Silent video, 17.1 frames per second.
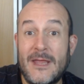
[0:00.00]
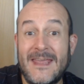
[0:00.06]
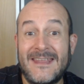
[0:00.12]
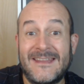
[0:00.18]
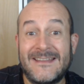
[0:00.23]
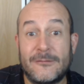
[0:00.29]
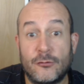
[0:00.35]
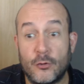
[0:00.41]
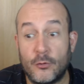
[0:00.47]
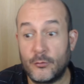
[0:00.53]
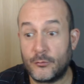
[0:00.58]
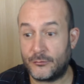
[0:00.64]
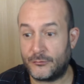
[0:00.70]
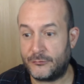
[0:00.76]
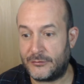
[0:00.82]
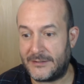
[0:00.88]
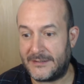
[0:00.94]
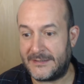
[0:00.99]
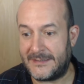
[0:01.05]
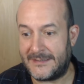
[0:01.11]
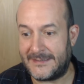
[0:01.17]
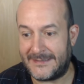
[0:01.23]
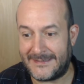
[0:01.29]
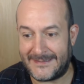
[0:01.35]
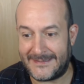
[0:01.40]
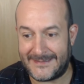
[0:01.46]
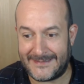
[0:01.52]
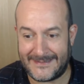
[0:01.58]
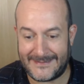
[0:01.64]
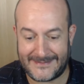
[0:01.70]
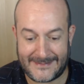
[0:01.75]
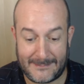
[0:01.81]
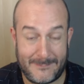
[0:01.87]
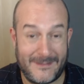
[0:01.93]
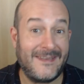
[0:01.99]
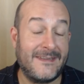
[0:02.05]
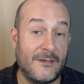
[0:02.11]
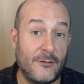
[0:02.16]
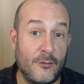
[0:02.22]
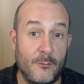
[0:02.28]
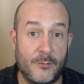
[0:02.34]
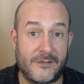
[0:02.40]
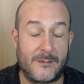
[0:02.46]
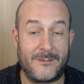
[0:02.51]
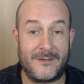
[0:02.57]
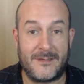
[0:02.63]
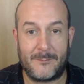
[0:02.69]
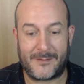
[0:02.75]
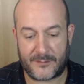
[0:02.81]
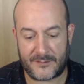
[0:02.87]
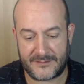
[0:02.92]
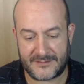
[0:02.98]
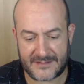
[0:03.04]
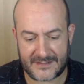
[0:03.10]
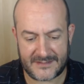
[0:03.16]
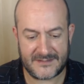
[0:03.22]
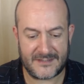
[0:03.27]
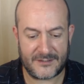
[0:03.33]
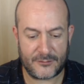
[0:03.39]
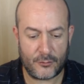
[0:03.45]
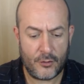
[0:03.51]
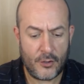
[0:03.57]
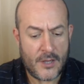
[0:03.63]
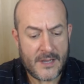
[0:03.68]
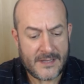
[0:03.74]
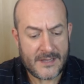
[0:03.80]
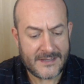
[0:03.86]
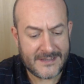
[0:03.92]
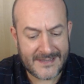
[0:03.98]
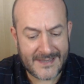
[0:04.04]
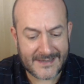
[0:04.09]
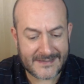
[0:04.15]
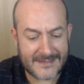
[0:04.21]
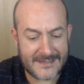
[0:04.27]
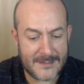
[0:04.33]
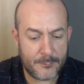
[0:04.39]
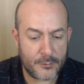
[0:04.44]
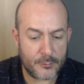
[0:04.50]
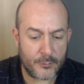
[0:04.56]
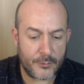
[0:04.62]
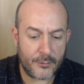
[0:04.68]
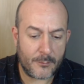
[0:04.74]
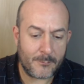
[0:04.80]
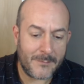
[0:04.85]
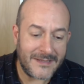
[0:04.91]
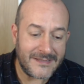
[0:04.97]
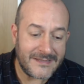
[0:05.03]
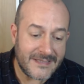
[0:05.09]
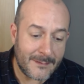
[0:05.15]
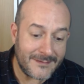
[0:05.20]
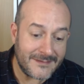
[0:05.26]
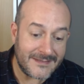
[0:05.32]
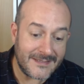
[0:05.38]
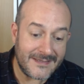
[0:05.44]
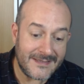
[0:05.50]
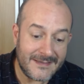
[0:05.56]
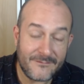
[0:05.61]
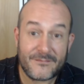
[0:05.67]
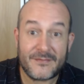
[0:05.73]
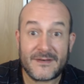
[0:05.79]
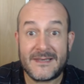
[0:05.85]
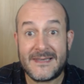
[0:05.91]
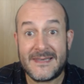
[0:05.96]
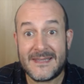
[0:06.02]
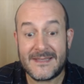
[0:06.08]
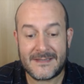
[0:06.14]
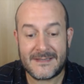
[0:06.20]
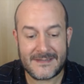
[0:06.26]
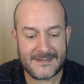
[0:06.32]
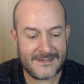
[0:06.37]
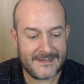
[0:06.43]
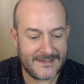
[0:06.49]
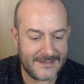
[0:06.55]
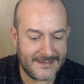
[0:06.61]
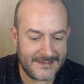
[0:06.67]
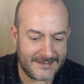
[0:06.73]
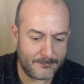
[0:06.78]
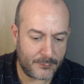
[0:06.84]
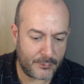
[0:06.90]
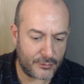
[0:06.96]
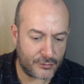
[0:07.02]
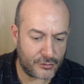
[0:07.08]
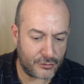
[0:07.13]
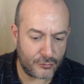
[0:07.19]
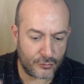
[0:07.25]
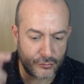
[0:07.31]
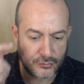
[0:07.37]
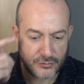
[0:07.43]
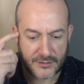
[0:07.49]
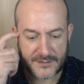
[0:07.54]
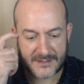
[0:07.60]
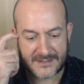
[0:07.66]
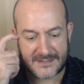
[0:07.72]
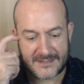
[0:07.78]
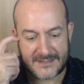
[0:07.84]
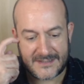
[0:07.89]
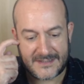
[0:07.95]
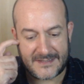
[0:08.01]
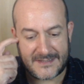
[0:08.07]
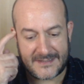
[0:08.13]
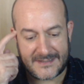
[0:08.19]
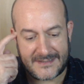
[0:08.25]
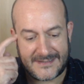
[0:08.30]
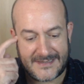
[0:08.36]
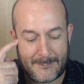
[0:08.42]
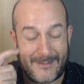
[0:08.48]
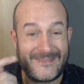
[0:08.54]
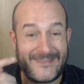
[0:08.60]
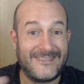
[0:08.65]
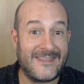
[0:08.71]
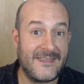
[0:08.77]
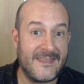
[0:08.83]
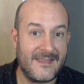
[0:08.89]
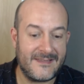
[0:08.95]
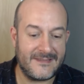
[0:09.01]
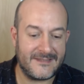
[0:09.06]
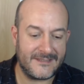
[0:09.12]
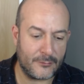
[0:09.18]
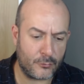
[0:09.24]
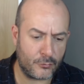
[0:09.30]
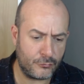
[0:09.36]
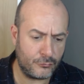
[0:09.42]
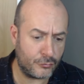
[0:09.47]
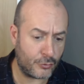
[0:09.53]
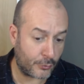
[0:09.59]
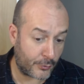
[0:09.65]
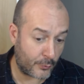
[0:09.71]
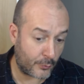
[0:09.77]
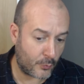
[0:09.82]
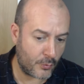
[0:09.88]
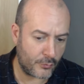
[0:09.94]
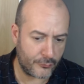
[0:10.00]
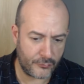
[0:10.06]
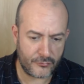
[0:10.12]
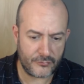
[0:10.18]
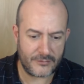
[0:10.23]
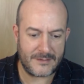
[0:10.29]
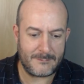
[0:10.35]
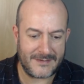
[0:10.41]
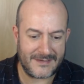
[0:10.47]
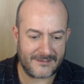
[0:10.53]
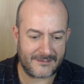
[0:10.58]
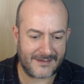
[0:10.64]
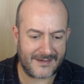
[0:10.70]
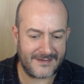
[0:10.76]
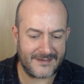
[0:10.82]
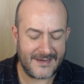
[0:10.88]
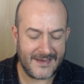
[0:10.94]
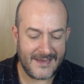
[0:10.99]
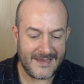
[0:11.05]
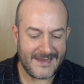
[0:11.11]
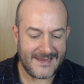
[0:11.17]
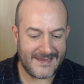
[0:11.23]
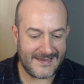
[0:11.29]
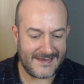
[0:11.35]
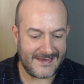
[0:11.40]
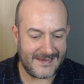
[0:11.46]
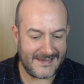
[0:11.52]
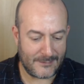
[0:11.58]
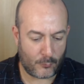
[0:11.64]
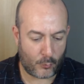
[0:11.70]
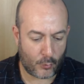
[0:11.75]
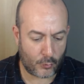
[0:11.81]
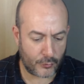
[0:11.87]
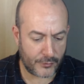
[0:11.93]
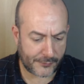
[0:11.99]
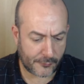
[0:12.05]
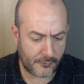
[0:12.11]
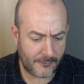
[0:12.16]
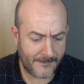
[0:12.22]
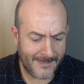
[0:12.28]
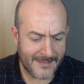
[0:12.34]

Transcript: esto de que viene, ¿no? Porque viene Precintaete, ¿no? Y aquí, pues bueno, básicamente Freelink eh, pues nos dice que la pantalla del director de juego, ¿no? De Blade Runner, el juego de rol,